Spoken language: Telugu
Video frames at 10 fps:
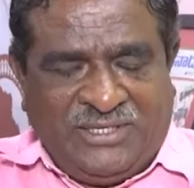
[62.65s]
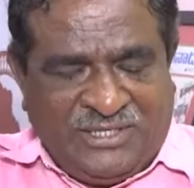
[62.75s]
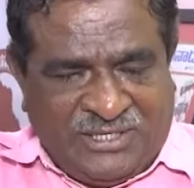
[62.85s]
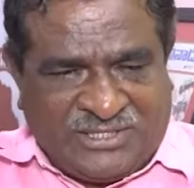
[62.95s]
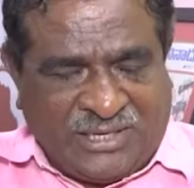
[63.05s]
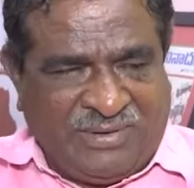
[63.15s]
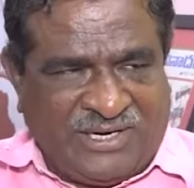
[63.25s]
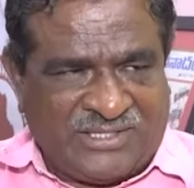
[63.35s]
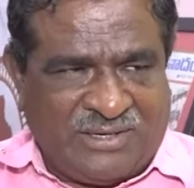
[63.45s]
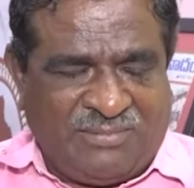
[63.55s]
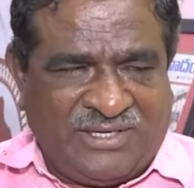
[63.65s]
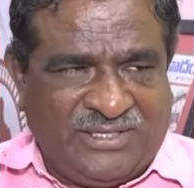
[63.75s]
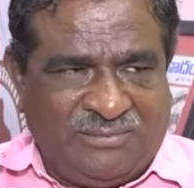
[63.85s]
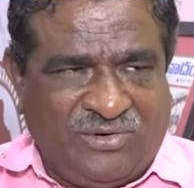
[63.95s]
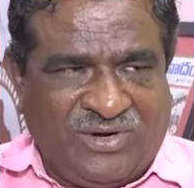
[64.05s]
నీ నిచ్చరమెట్ల
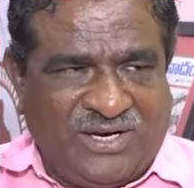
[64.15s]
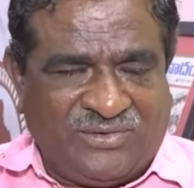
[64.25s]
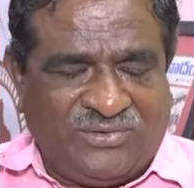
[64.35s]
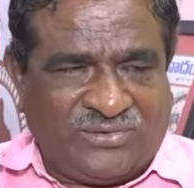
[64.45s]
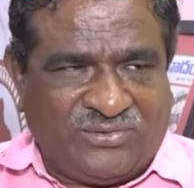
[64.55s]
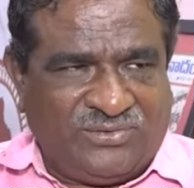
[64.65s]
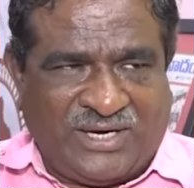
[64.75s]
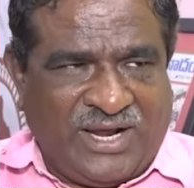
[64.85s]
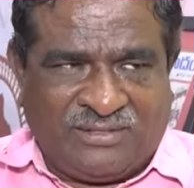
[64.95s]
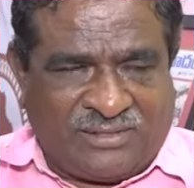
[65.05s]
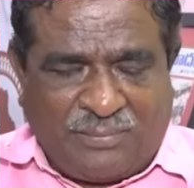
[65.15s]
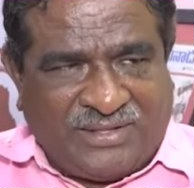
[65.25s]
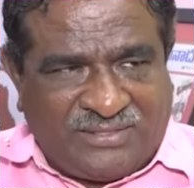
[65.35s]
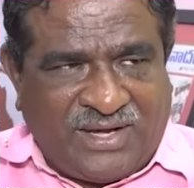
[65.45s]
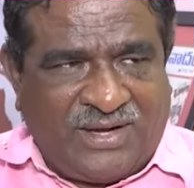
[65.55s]
సమాజం పోవాలని కోరుకుంటాడు అంత
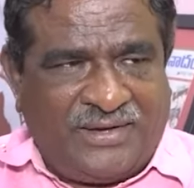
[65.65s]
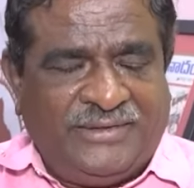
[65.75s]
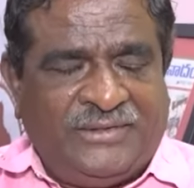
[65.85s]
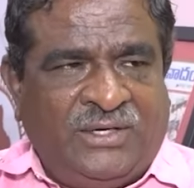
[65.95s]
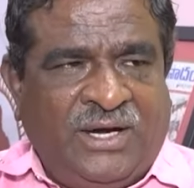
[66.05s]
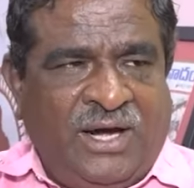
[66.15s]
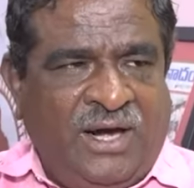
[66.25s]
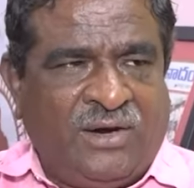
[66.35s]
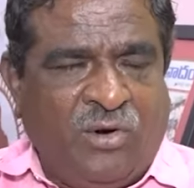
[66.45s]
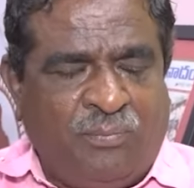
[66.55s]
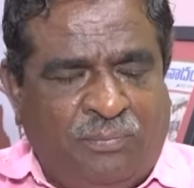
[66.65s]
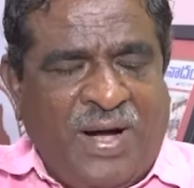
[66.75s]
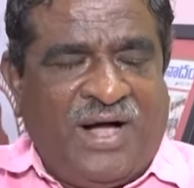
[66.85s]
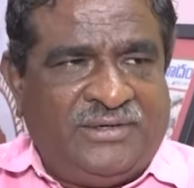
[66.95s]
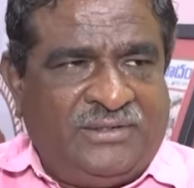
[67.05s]
పెద్ద గొప్ప
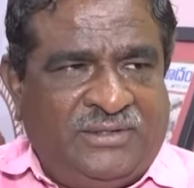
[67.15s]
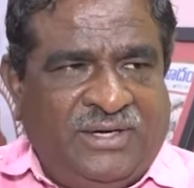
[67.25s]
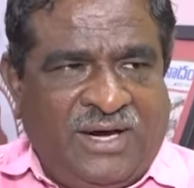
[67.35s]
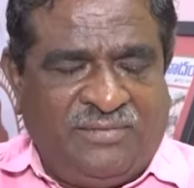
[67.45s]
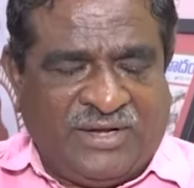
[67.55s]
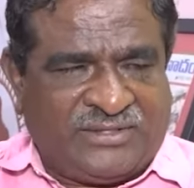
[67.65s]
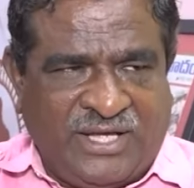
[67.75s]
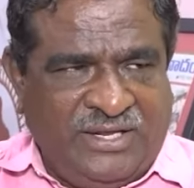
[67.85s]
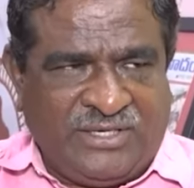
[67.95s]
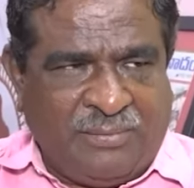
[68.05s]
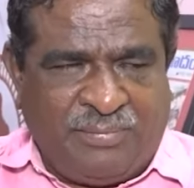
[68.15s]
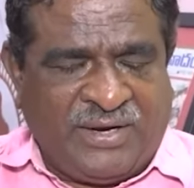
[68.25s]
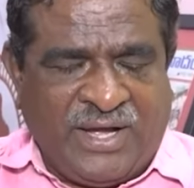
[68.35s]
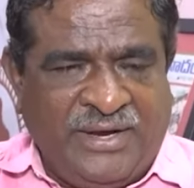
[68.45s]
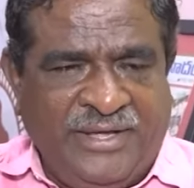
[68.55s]
వ్యక్తి నేను
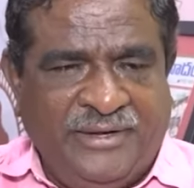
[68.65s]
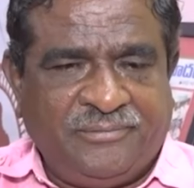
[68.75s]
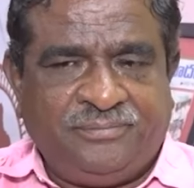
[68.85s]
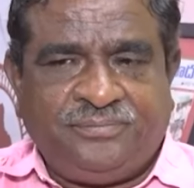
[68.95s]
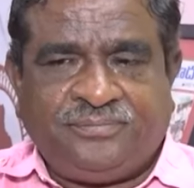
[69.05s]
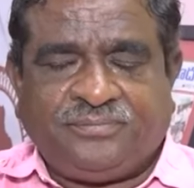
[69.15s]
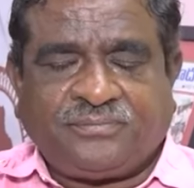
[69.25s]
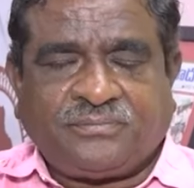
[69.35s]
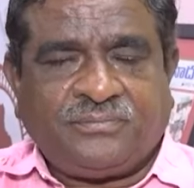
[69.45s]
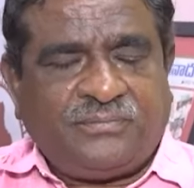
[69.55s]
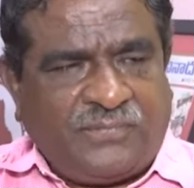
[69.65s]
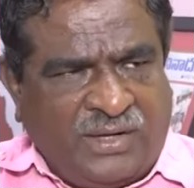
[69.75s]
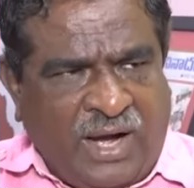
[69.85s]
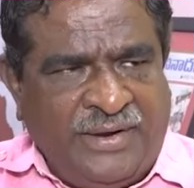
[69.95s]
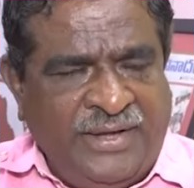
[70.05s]
చెప్పాను కానీ
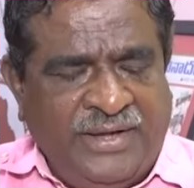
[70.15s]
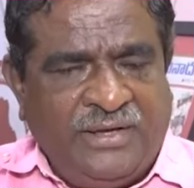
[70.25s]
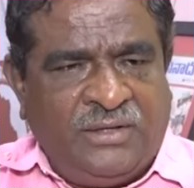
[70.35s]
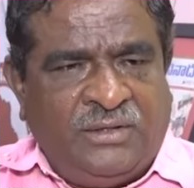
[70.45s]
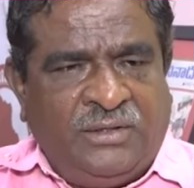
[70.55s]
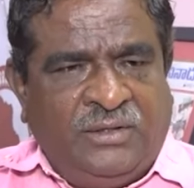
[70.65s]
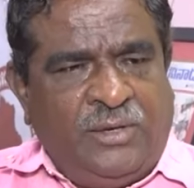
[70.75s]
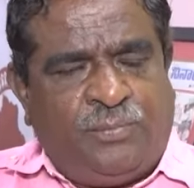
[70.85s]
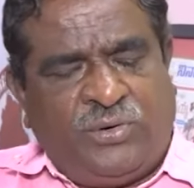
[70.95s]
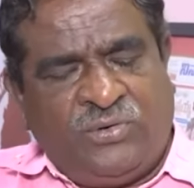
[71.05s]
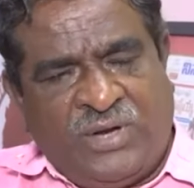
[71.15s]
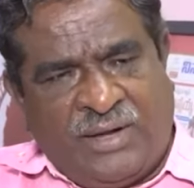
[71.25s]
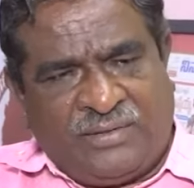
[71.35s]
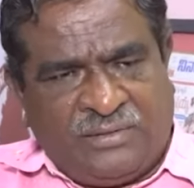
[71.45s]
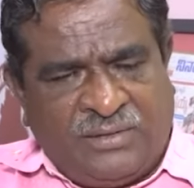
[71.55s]
కానీ ఇప్పుడున్న
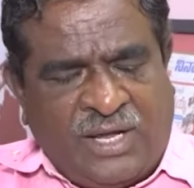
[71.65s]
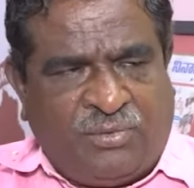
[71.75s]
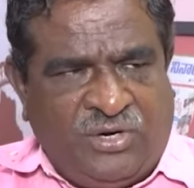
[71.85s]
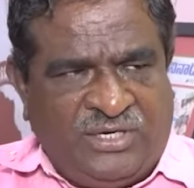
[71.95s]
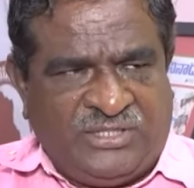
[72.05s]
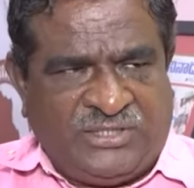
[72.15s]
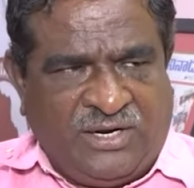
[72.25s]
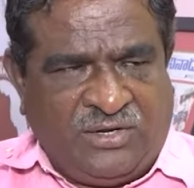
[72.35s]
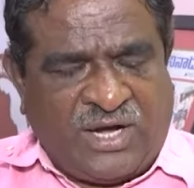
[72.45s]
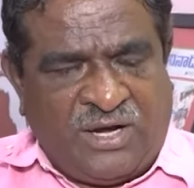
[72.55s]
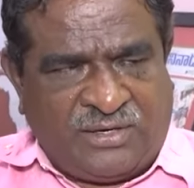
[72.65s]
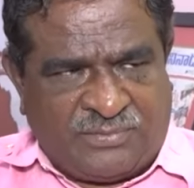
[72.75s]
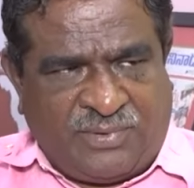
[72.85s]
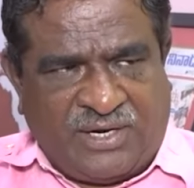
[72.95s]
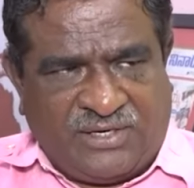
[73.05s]
అందరు పొలిటీషియన్లు
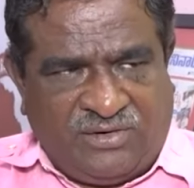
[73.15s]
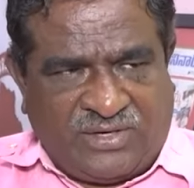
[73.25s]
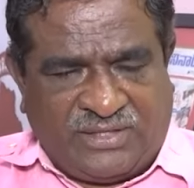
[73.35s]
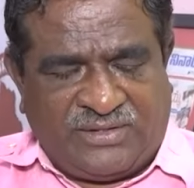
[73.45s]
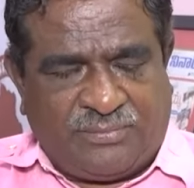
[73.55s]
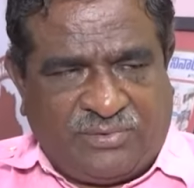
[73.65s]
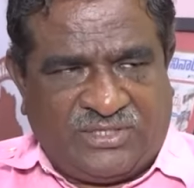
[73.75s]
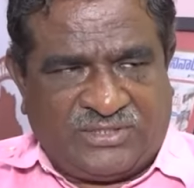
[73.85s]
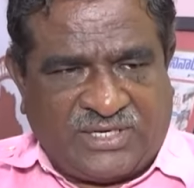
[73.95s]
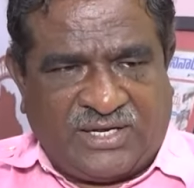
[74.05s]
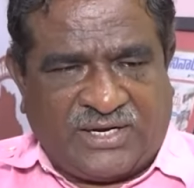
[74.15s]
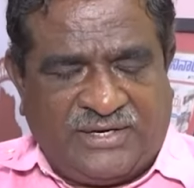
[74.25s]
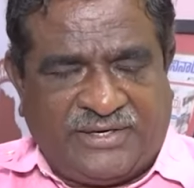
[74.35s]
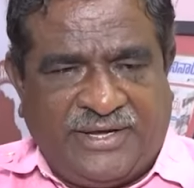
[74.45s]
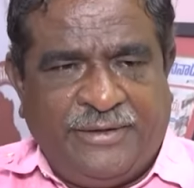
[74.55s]
కాంగ్రెస్ పార్టీలో ఉన్న అందరు పొలిటీషియన్ల
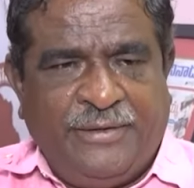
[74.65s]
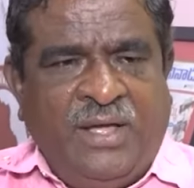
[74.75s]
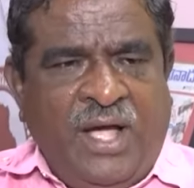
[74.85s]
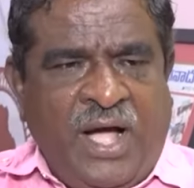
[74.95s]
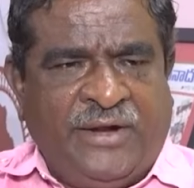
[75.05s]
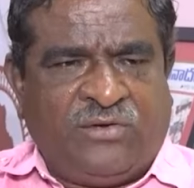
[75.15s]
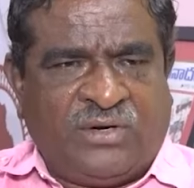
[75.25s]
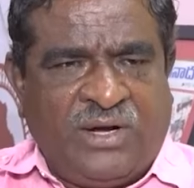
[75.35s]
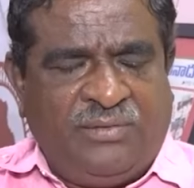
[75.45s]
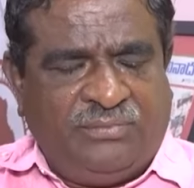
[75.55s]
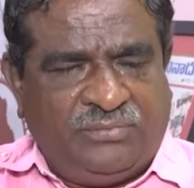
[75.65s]
కంటే ఆయనకు ఒక